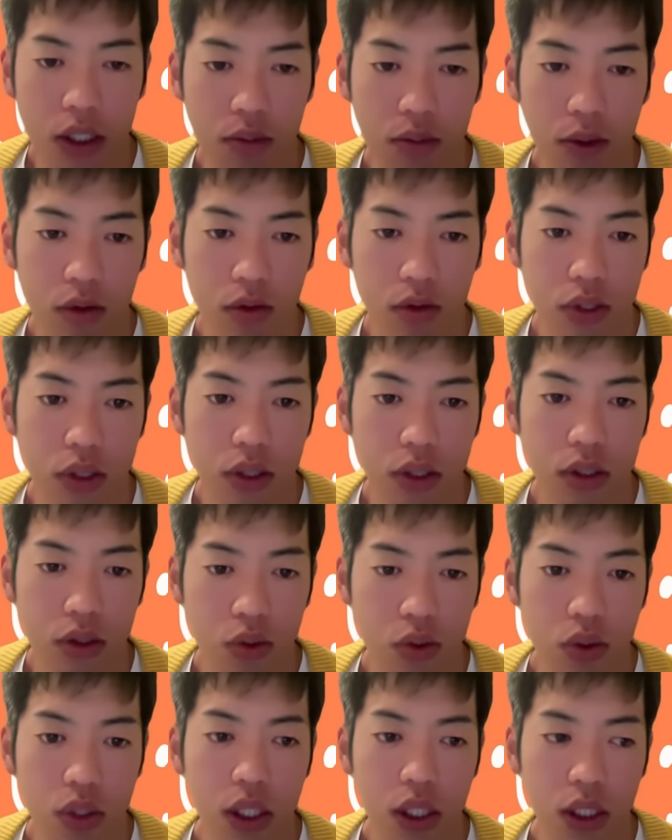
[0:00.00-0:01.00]
自民党支持率
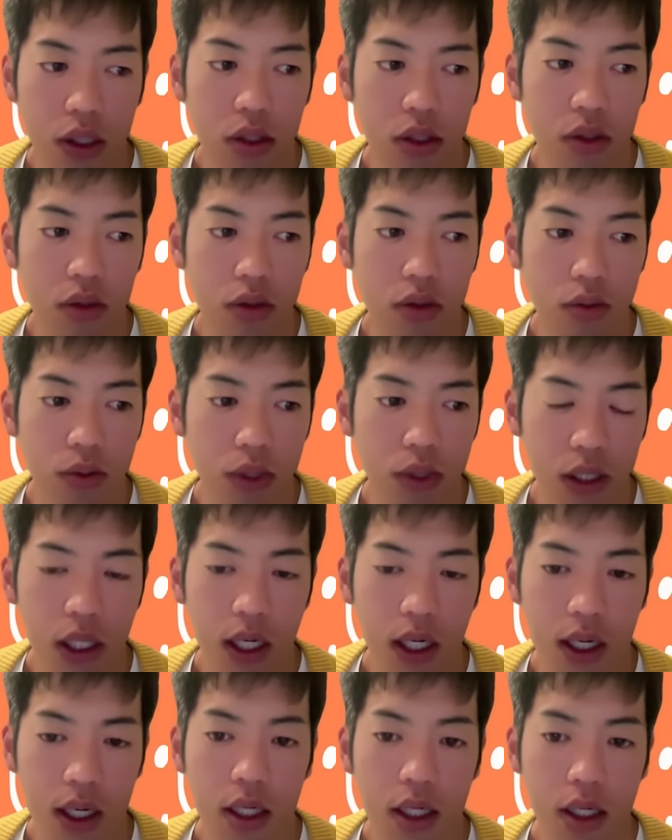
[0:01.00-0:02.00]
が落ちたりっていうことも全然
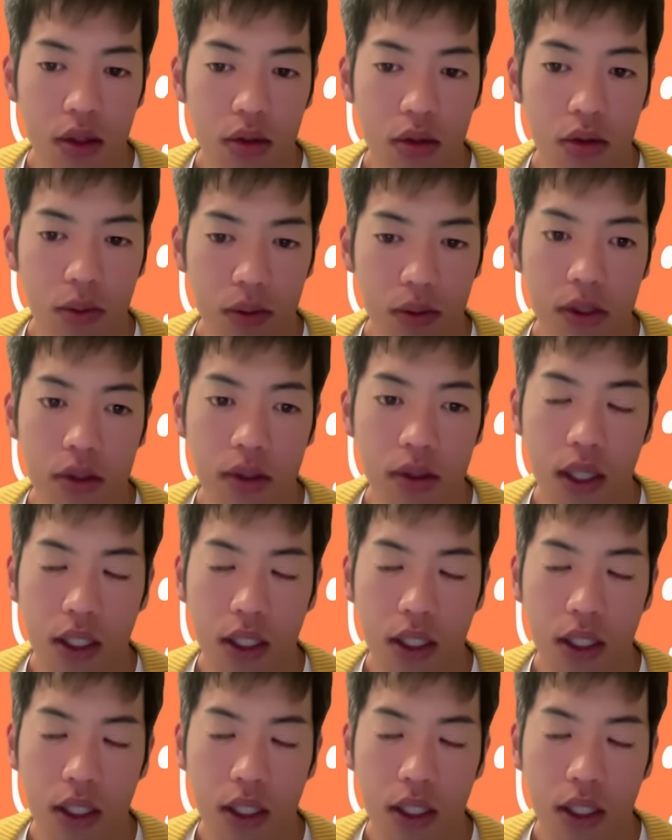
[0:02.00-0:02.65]
考えられると思うんです。